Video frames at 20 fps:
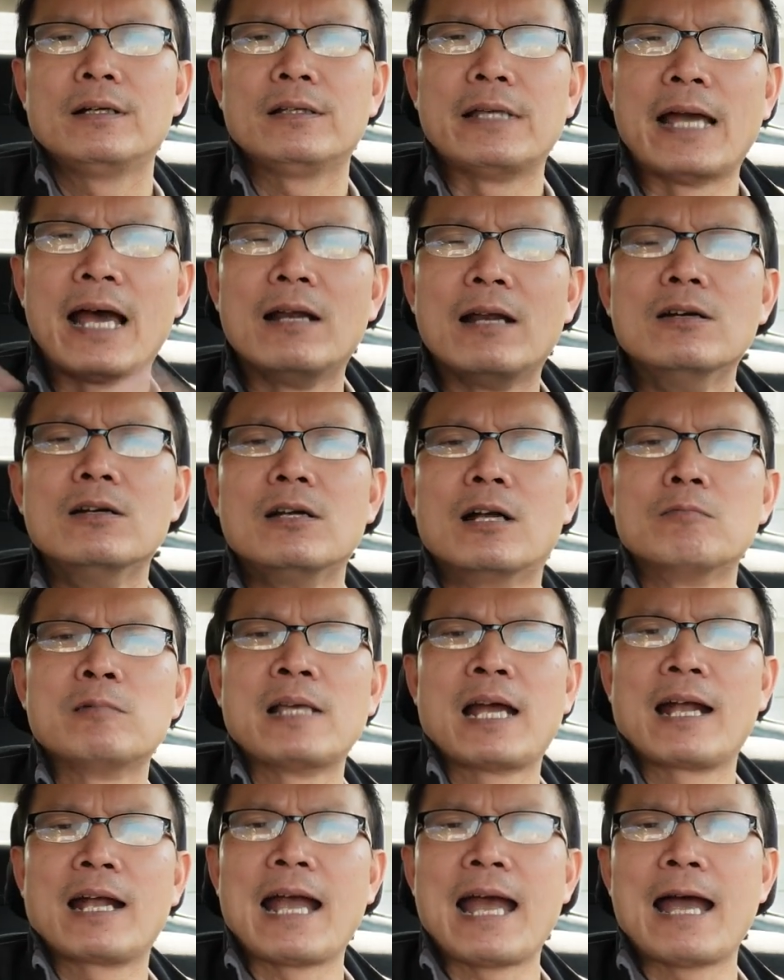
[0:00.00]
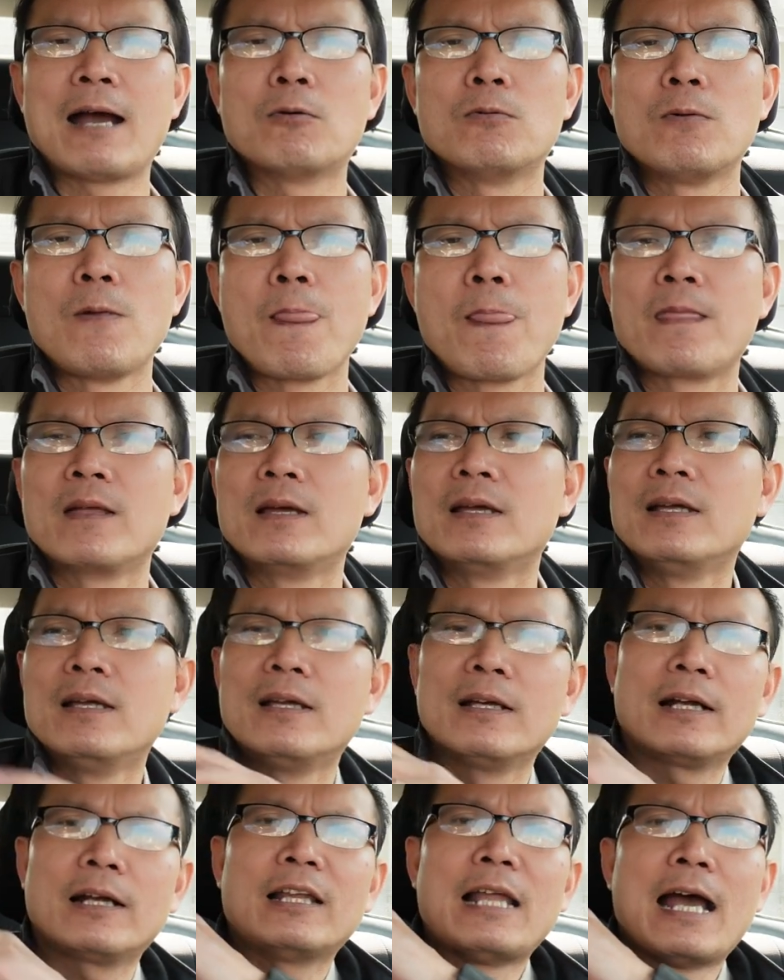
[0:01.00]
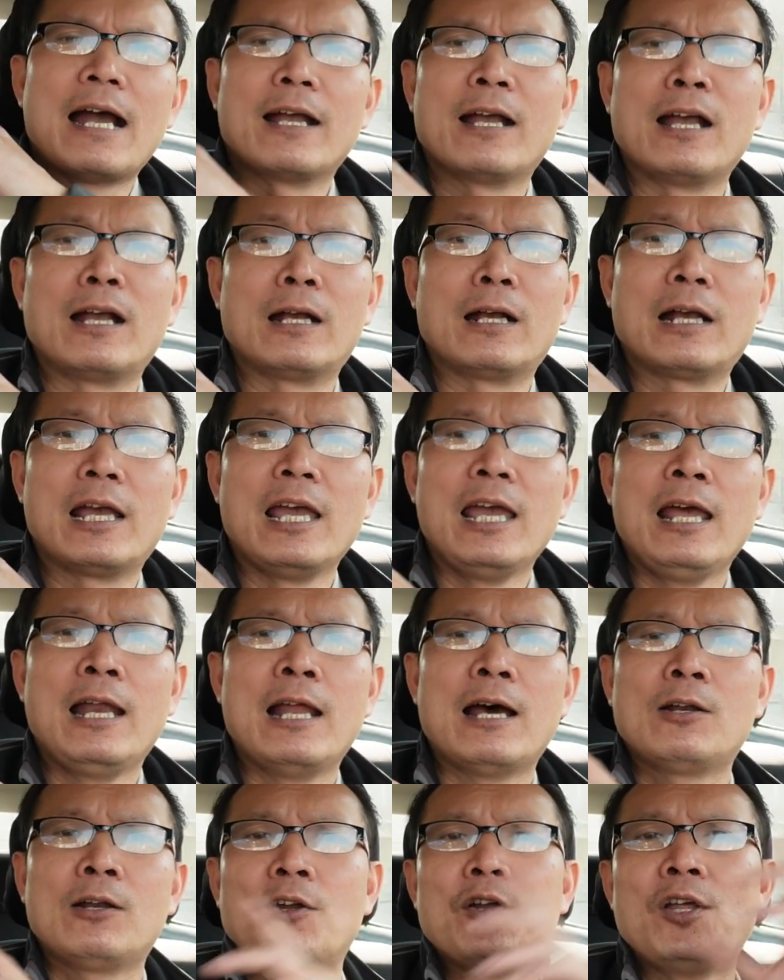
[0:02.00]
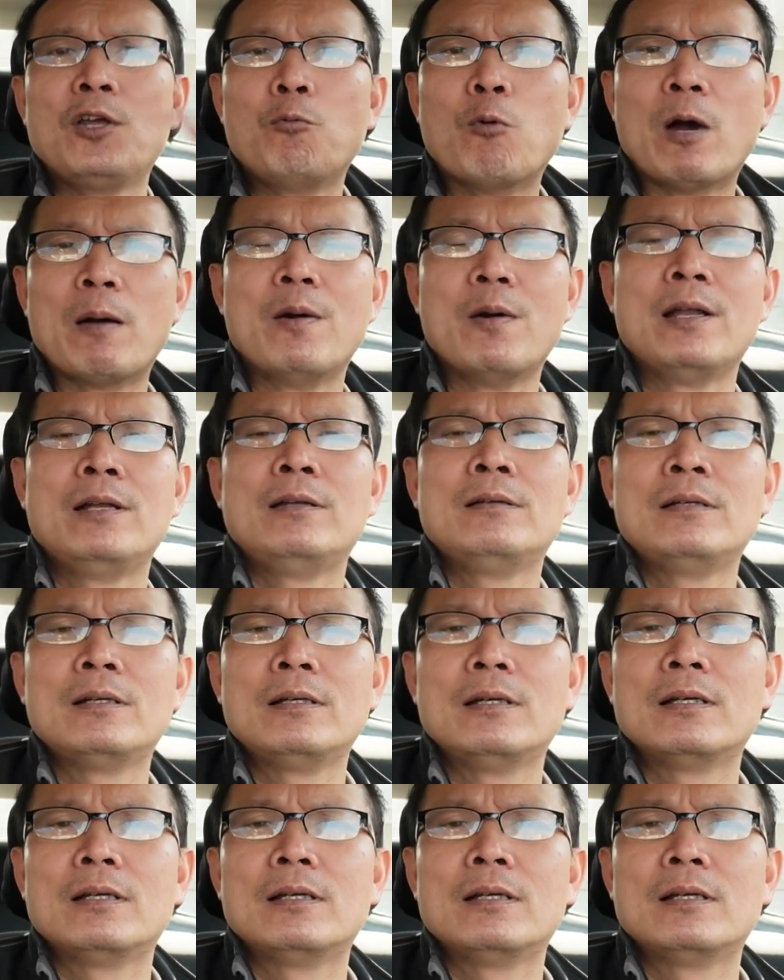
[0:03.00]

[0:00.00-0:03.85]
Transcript: trả lương công nhân cao cái thằng kia đó nó đi qua bên